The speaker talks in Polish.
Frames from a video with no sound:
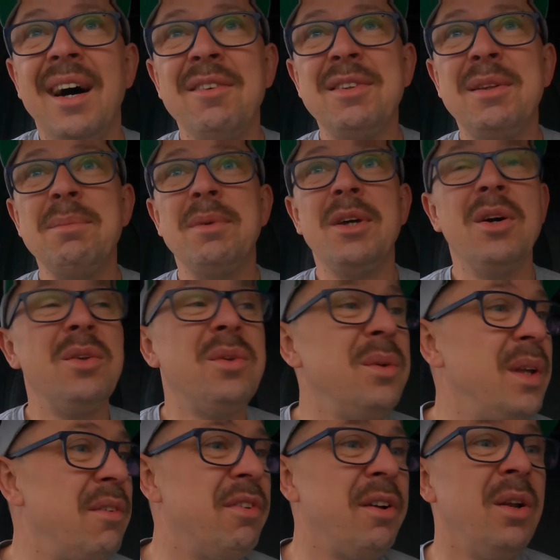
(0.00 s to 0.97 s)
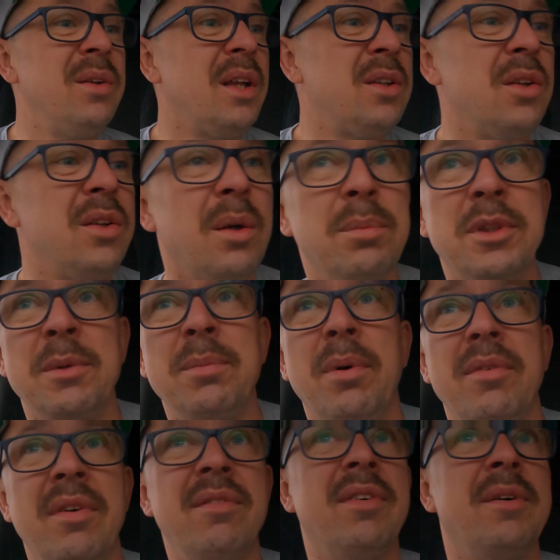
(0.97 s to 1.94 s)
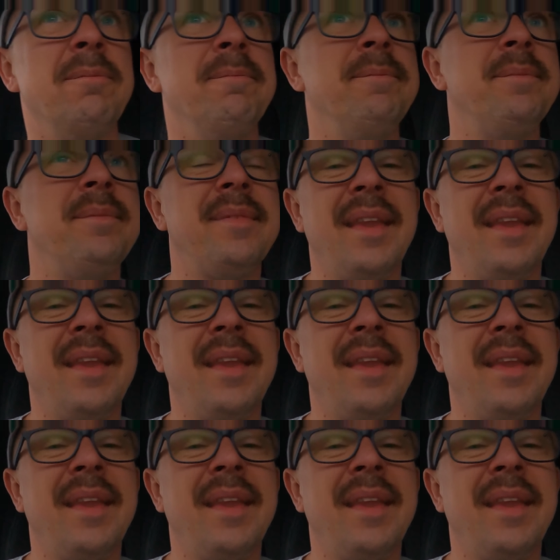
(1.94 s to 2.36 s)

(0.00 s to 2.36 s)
A w tym tygodniu nie wygląda to dobrze, powiem Wam.